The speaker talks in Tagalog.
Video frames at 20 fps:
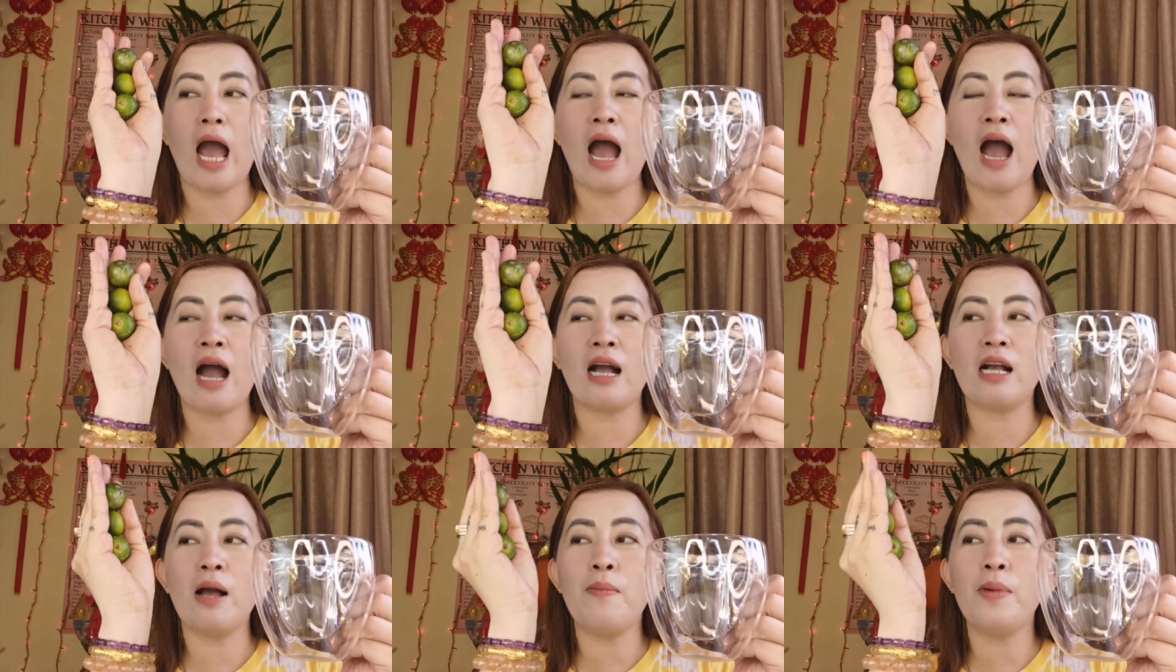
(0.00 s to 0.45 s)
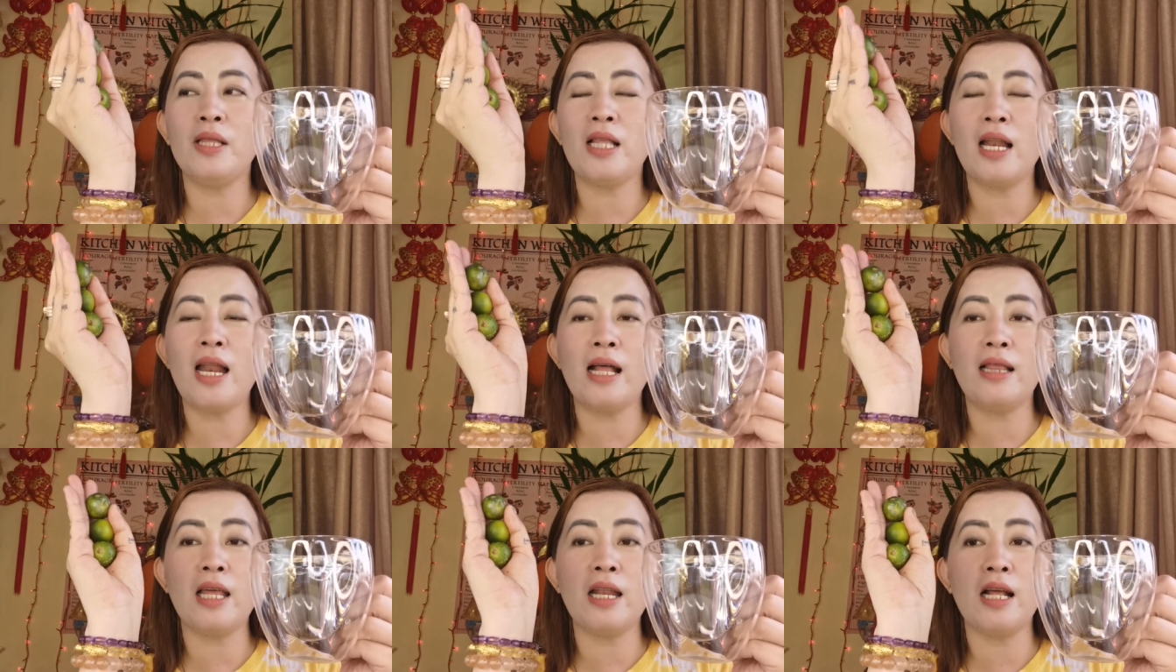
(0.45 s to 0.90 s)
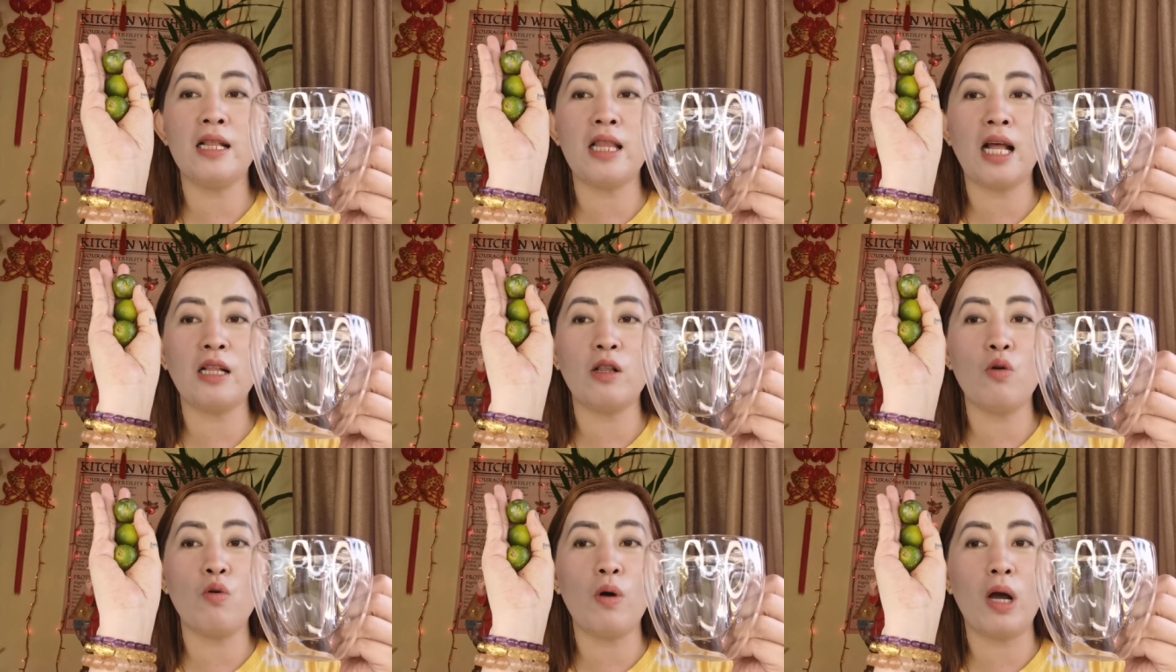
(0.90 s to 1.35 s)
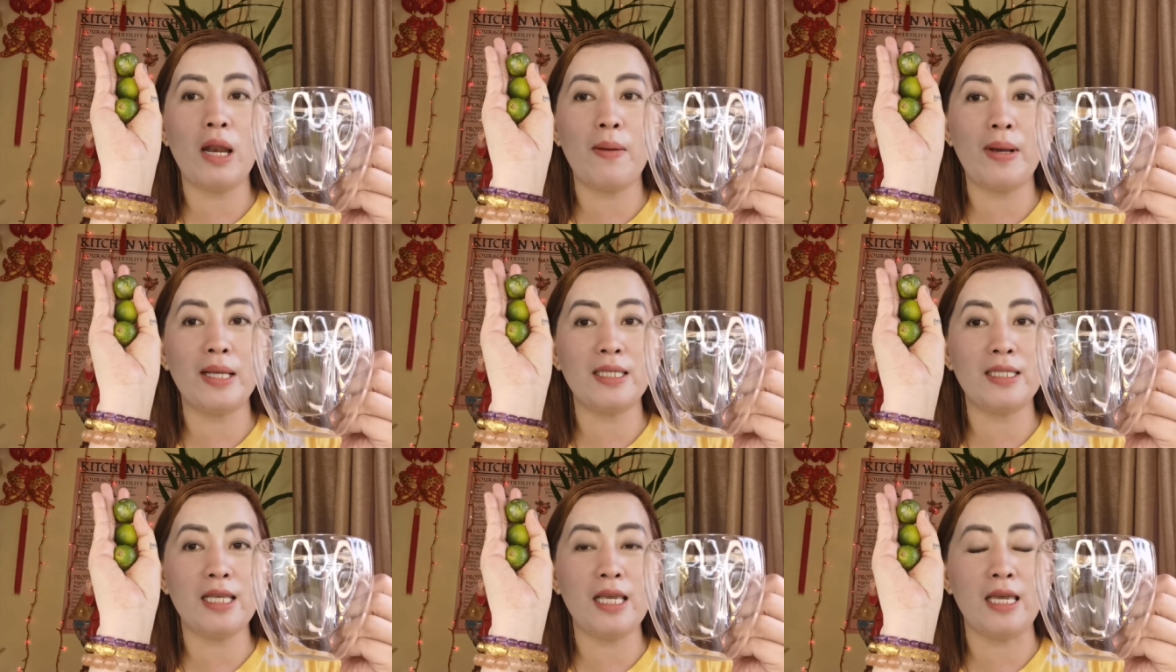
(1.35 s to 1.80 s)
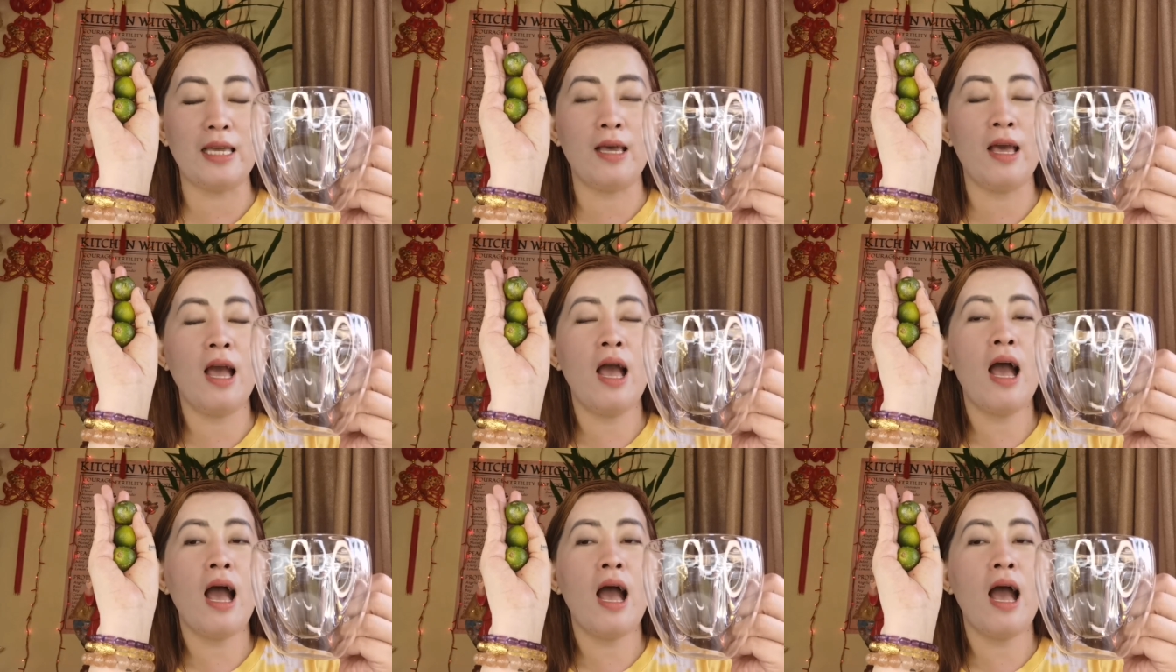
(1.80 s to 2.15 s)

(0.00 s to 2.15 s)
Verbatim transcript: uh, gamitan natin ng tatlong kalamansi.